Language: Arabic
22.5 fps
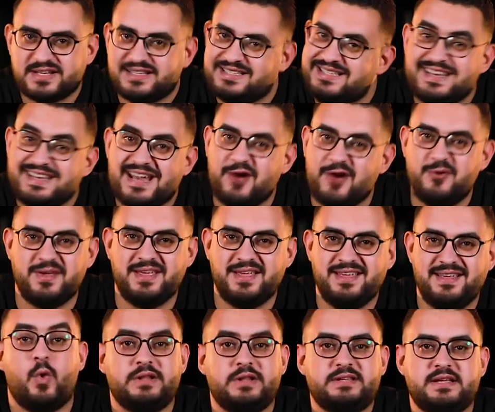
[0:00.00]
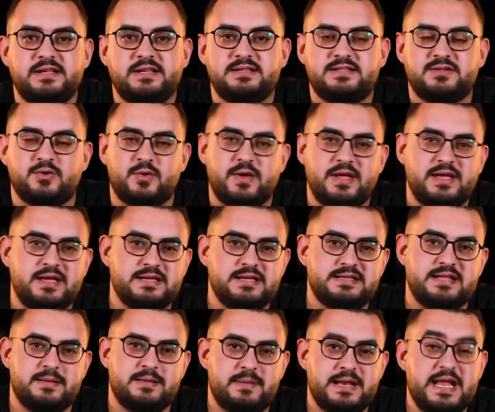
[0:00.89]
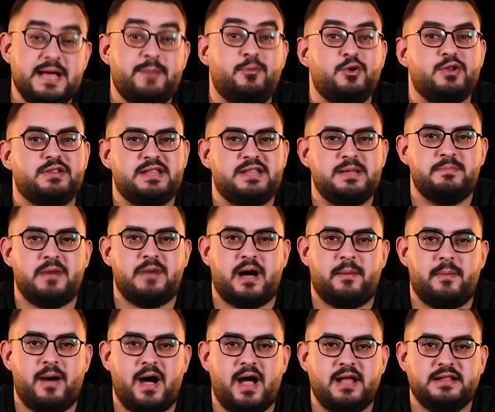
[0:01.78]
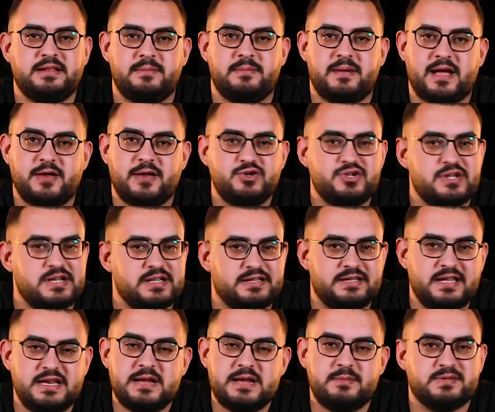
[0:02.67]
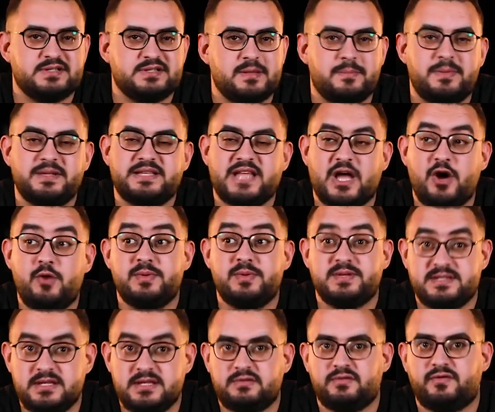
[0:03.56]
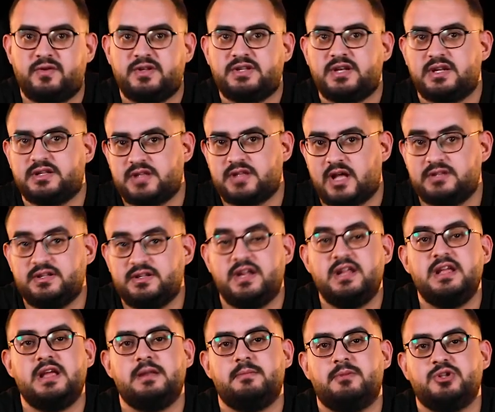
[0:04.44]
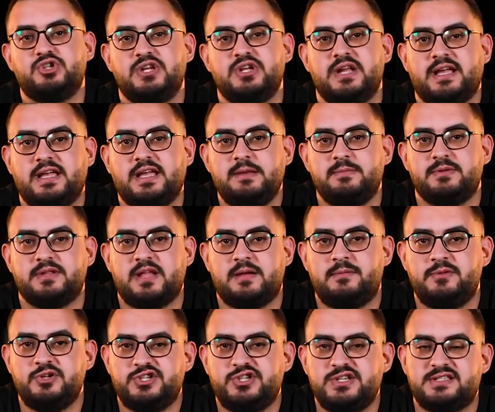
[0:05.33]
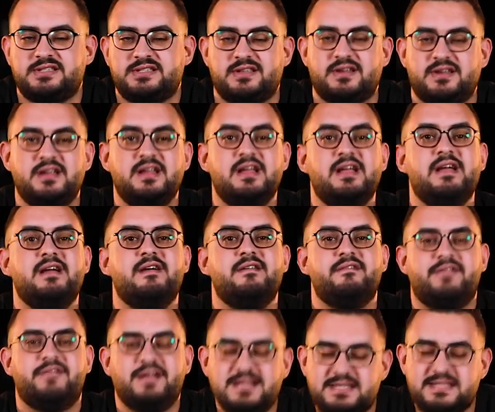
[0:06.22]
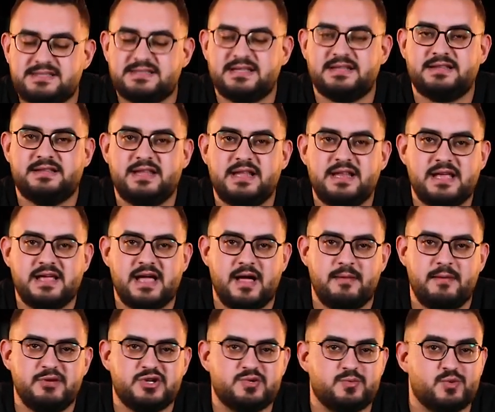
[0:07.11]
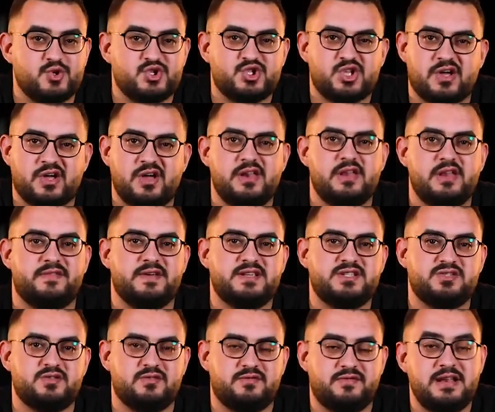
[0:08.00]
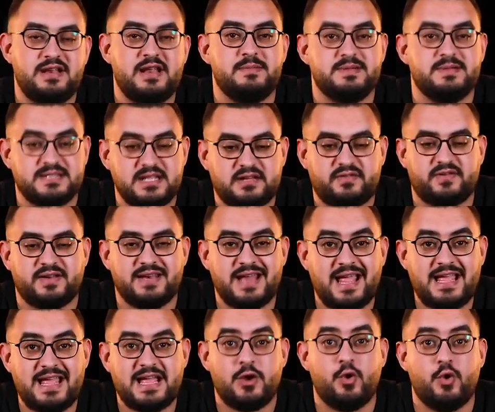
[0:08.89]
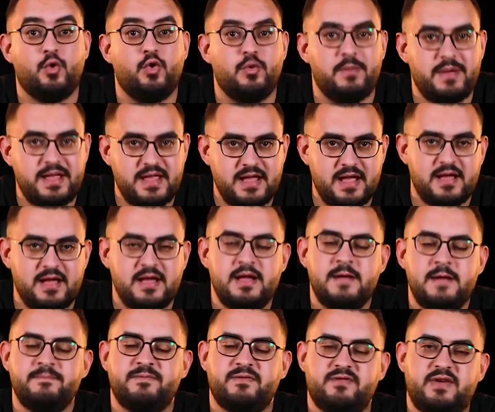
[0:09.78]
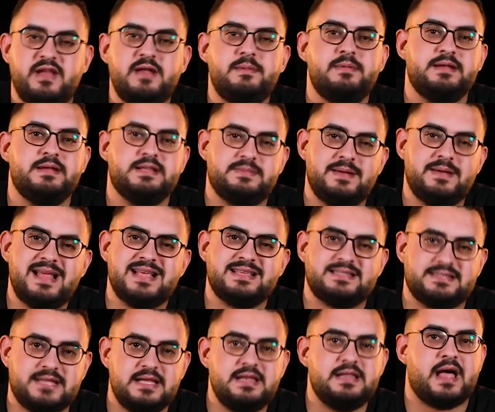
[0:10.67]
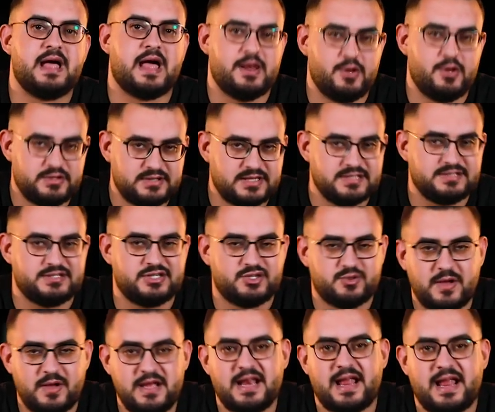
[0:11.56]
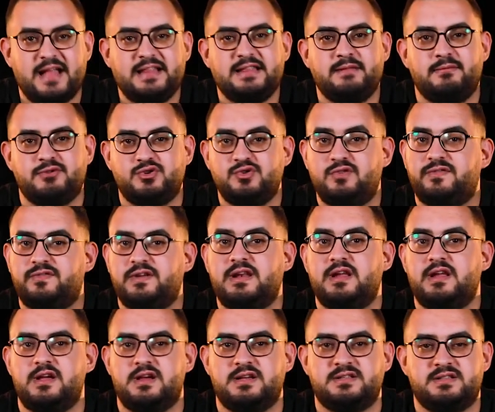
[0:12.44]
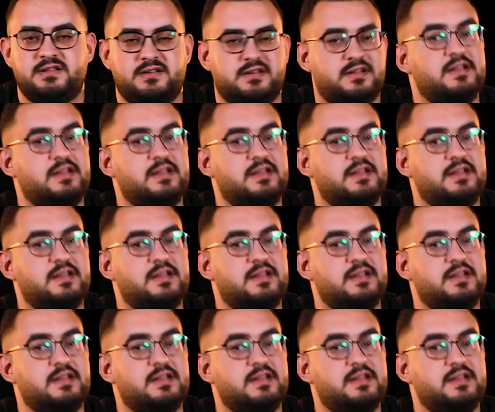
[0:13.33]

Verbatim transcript: كتير قوي واتكنز وانجز لما لعبوا الاثنين مع بعض ما كانوش الدنيا متظبطه قوي بالذات في الفتره التحضيريه الماتش الاخير بتاع مانشستر فلسه الدنيا مش مستقره في استون فيلا بالذات في الناحيه الهجوميه فانا بالنسبه لي هستنى على واتكنز شويه لحد ما اشوف ايه اللي هيحصل